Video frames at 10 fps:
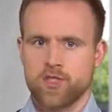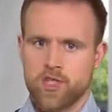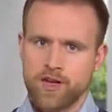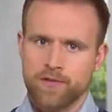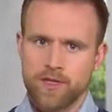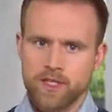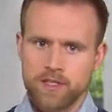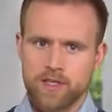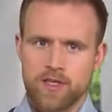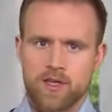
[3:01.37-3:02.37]
stattfindet,
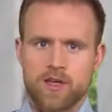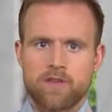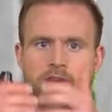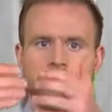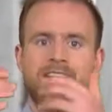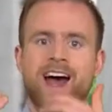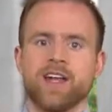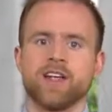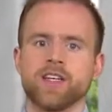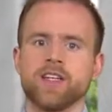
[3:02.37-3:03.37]
während
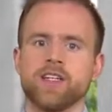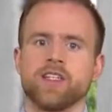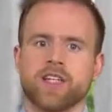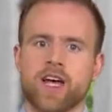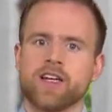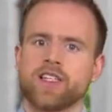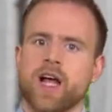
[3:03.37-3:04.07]
andere Teile des